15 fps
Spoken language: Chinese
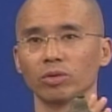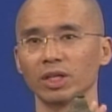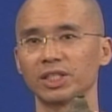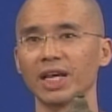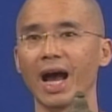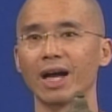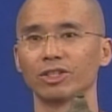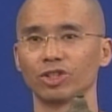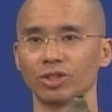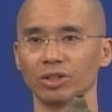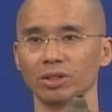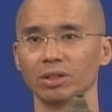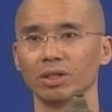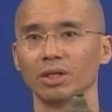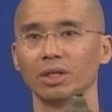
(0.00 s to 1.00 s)
同的价
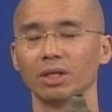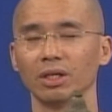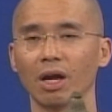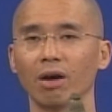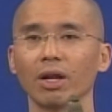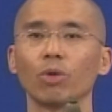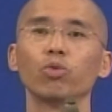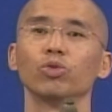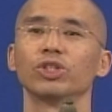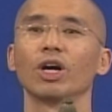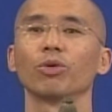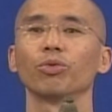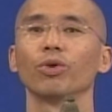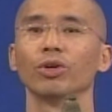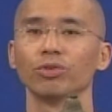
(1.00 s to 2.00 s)
值，然后来互
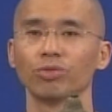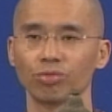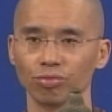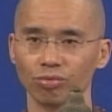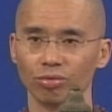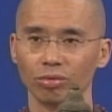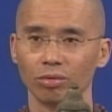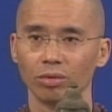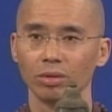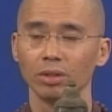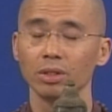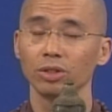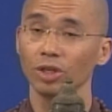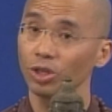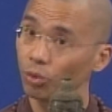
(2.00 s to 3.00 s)
相约束，
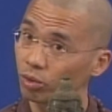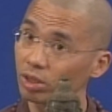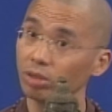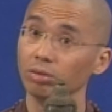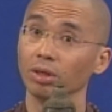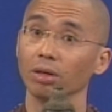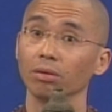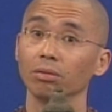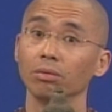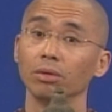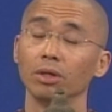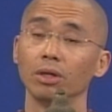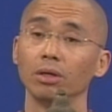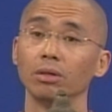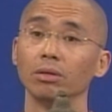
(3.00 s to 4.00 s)
这有可能，
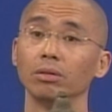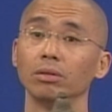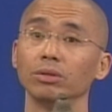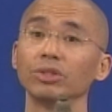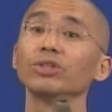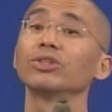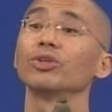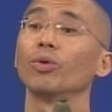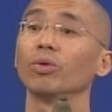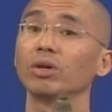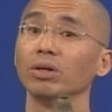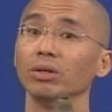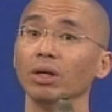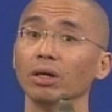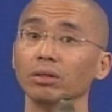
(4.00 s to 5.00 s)
这是有
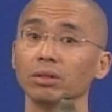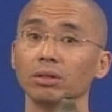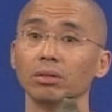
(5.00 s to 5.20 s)
可能。